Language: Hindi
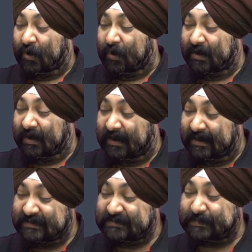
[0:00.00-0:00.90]
और
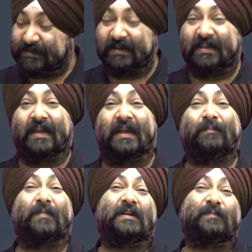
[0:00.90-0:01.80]
हर सब्जेक्ट के
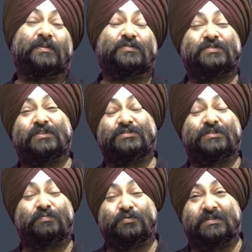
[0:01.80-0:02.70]
मल्टीपल चॉइस क्वेश्चन
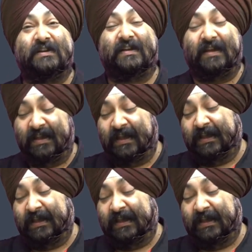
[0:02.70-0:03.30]
पूछे जाएंगे